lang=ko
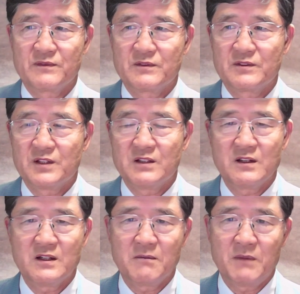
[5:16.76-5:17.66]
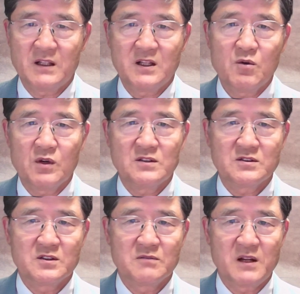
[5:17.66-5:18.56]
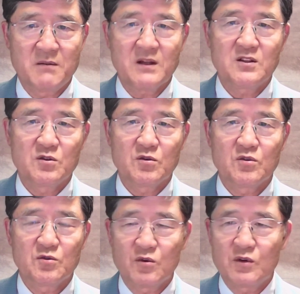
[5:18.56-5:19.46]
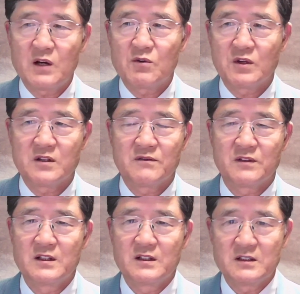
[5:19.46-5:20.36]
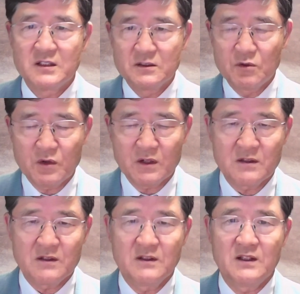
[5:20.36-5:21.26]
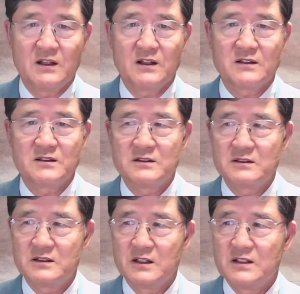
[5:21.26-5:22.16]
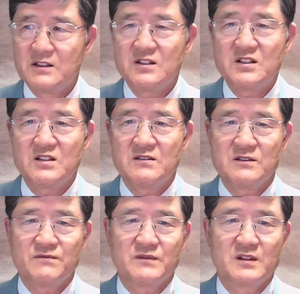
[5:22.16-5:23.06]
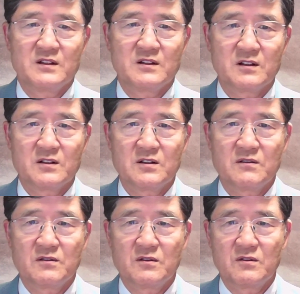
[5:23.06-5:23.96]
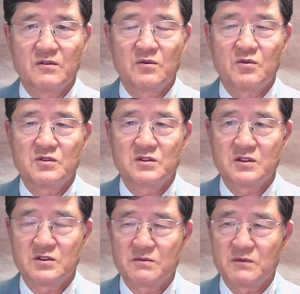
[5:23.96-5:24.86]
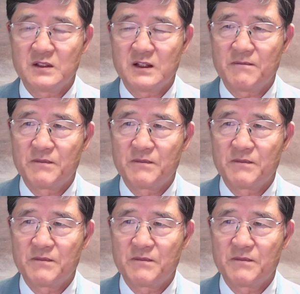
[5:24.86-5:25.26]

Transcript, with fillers: 그 옛날에 말 타고 가서 말 맡겨놓고 또 가고 하는 그 영로라 그러는데 그 여기 있는 그런 도시였습니다.